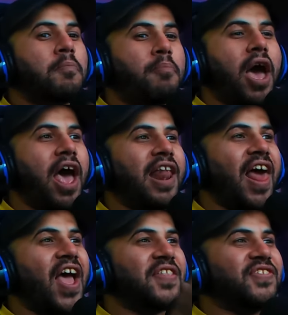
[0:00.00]

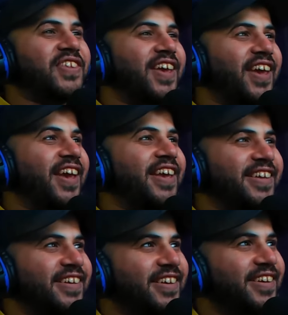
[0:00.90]

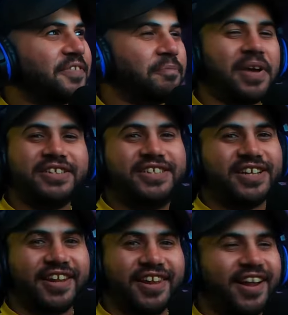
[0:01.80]
بلنتي ما
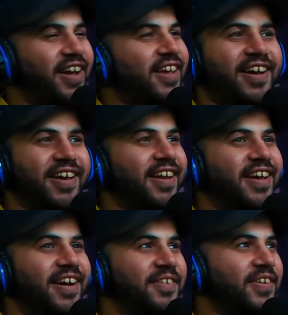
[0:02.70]
شاء الله يا
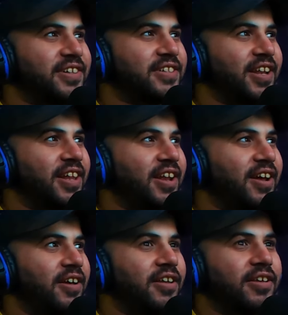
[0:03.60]
هلال ما شاء
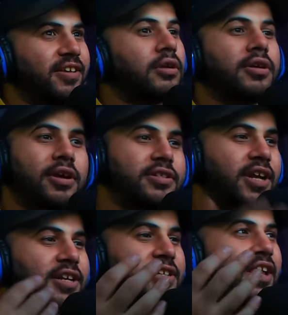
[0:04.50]
الله
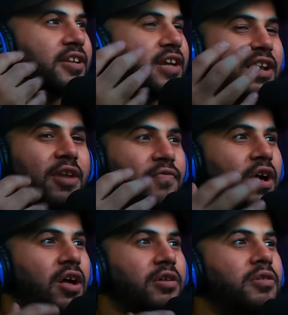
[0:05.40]
ارجع ارجع ارجع
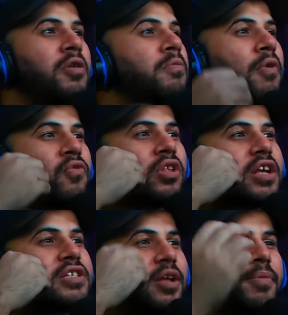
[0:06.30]
للفار المفروض
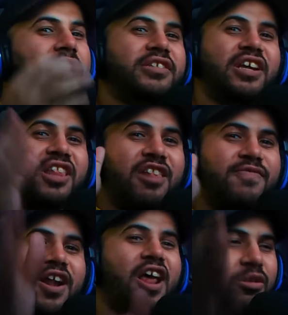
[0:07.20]
اصلا ما رجعت
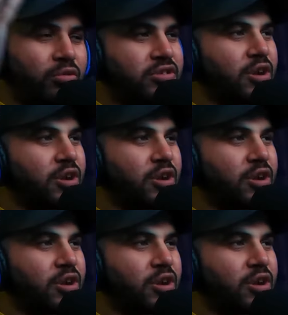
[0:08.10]
للفار على طول